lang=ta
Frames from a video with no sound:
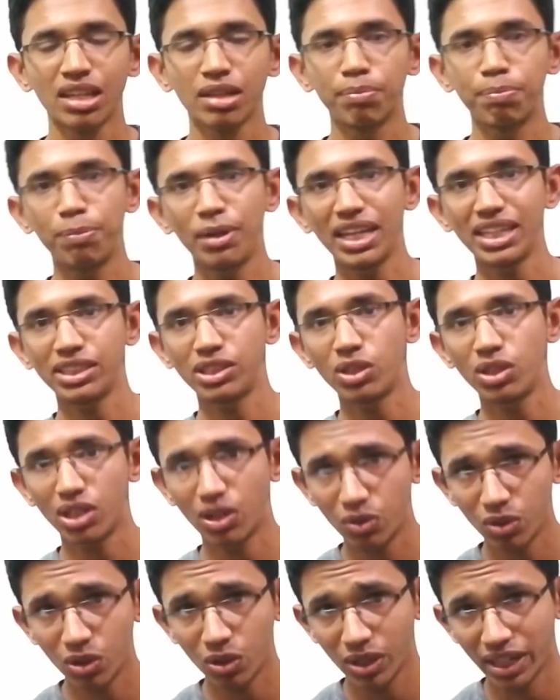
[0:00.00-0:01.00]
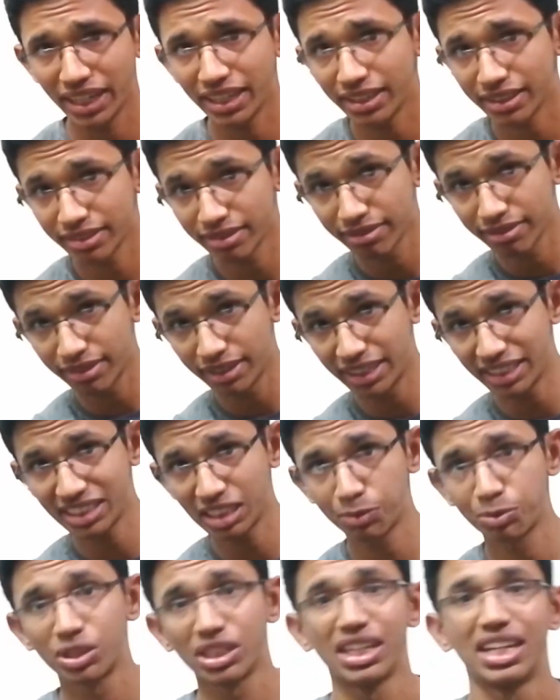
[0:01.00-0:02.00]
பிளே ஸ்டோர் டவுன்லோட் லிங்க்
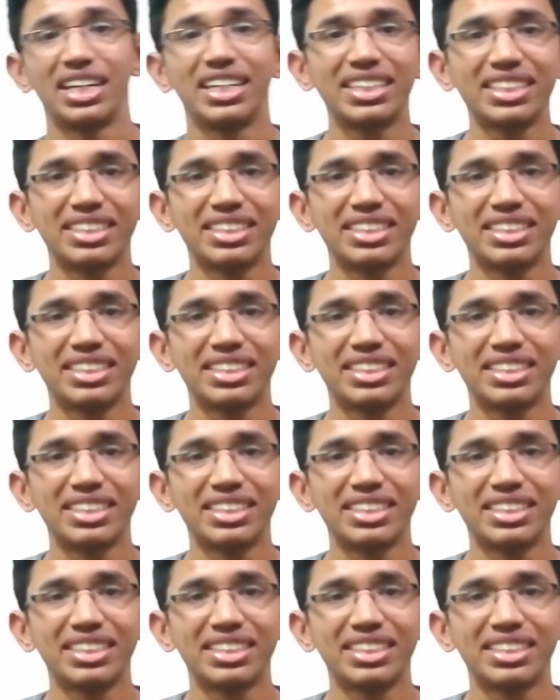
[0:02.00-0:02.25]
டிஸ்கிரிப்ஷனில் இருக்கு